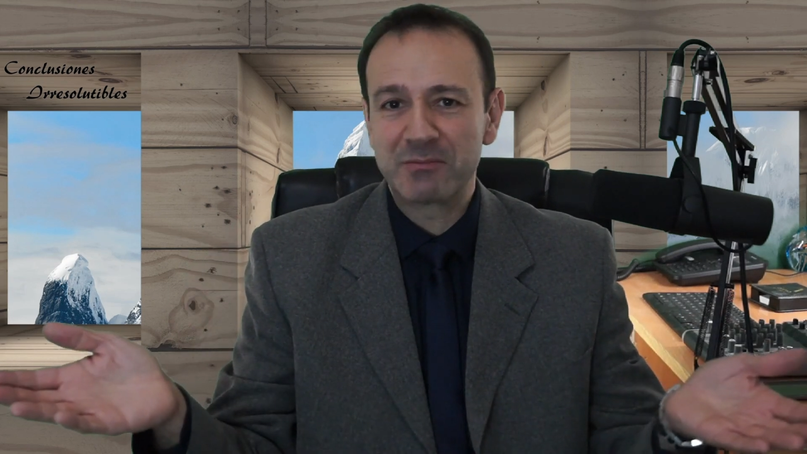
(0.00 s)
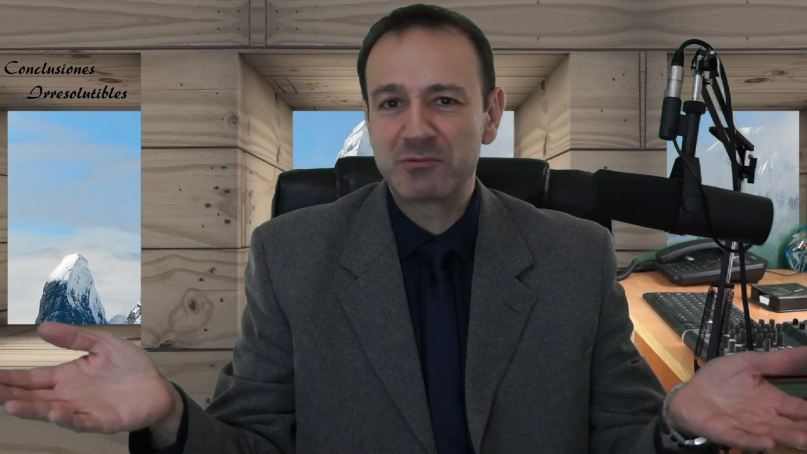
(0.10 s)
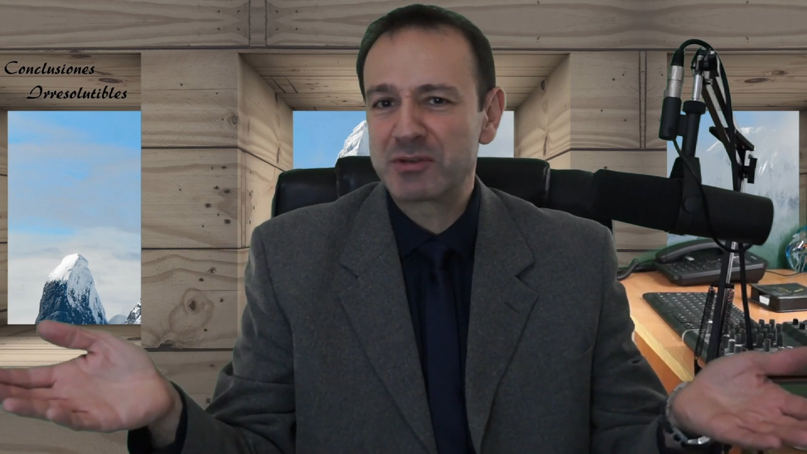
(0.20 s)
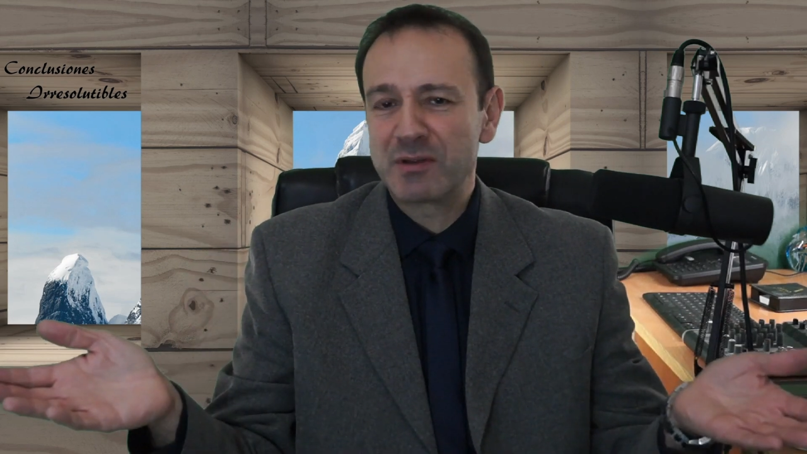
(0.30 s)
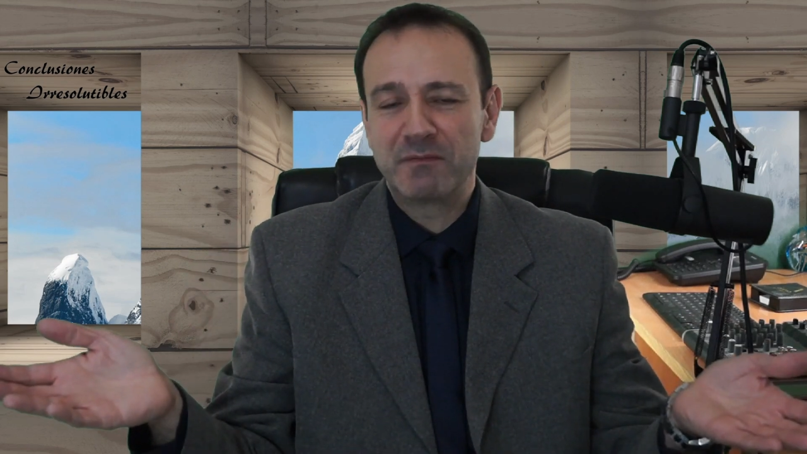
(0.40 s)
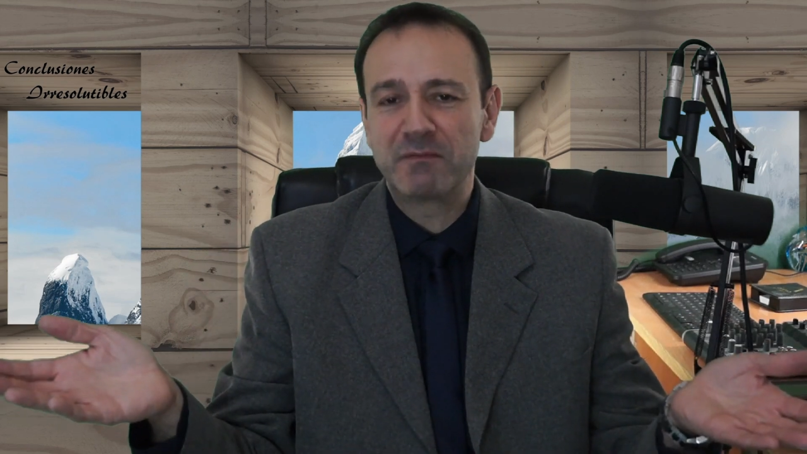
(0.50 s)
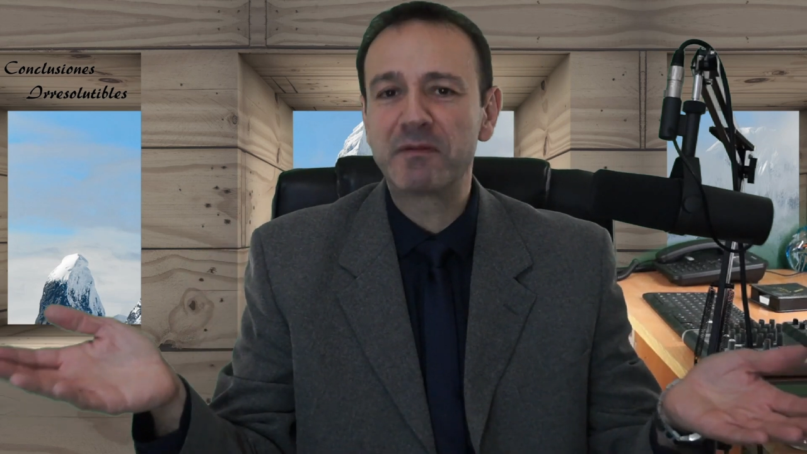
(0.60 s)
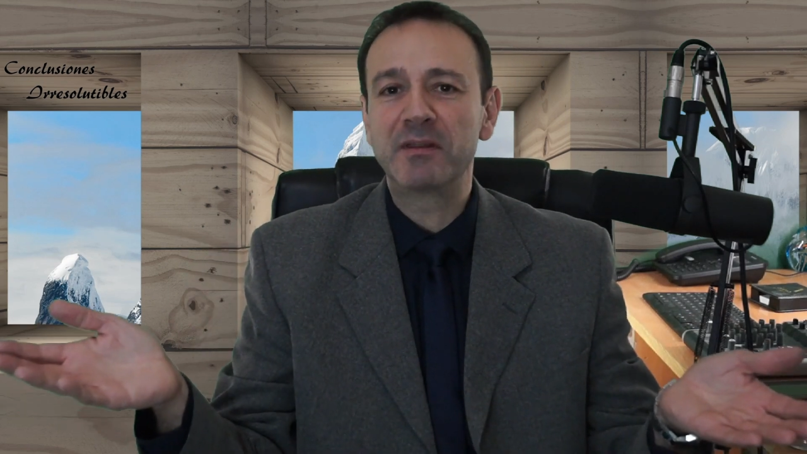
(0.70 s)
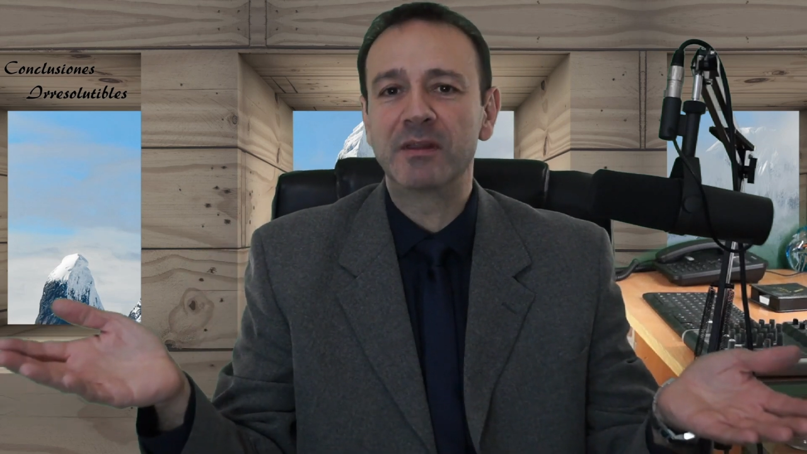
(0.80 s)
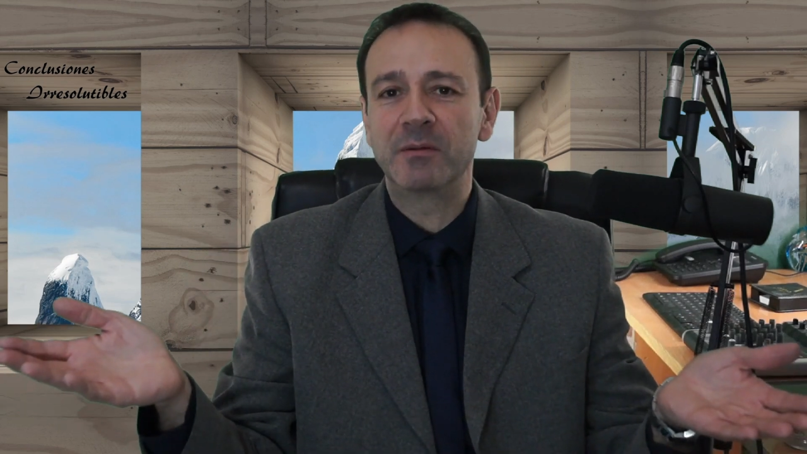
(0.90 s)
Un
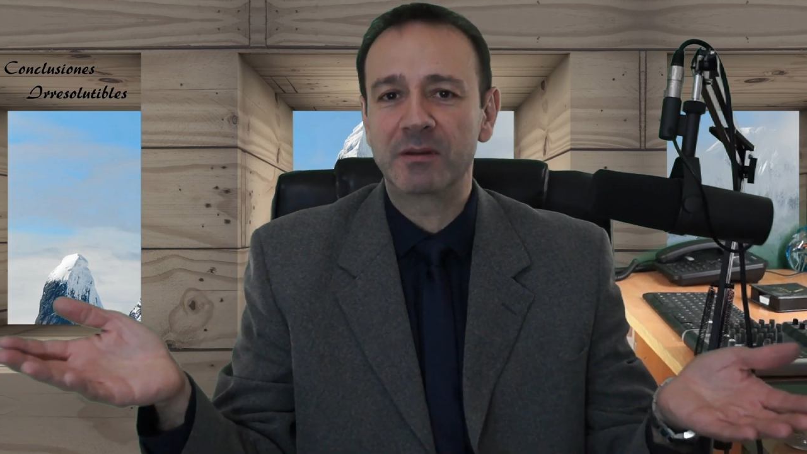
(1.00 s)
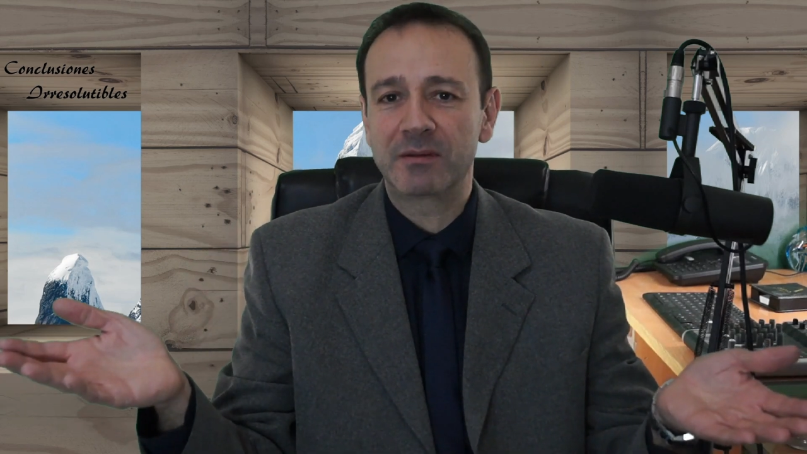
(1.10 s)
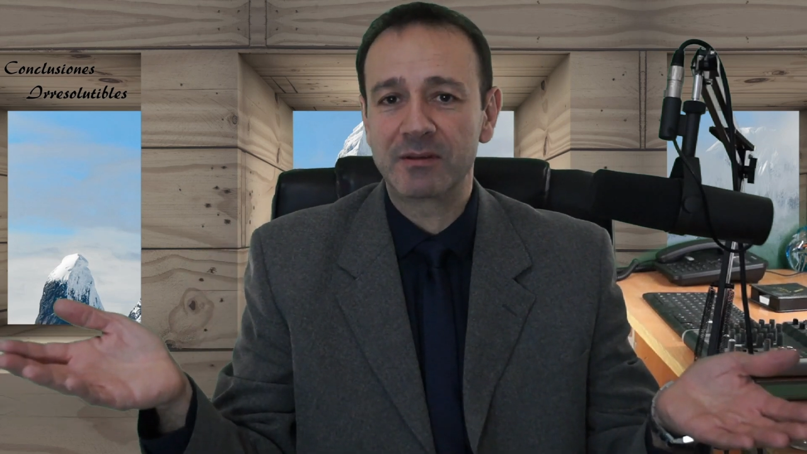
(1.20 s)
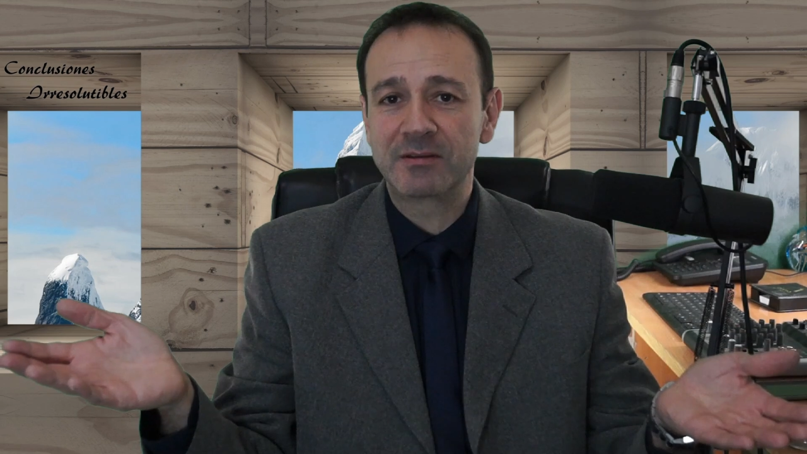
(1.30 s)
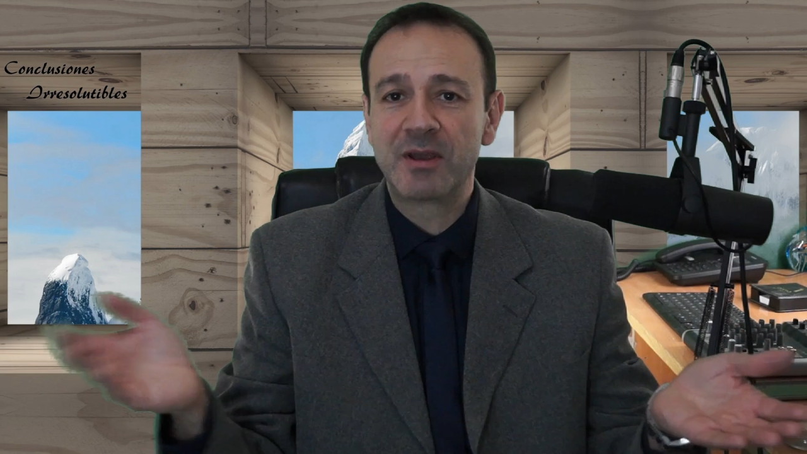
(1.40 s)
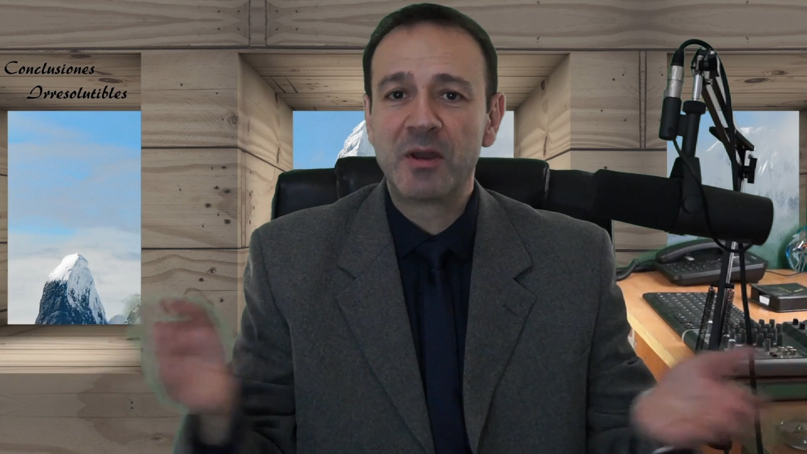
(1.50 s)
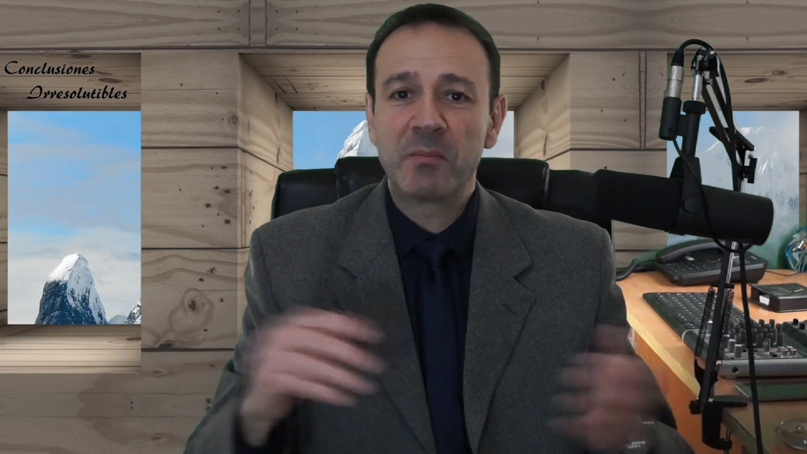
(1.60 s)
sinfín de veces.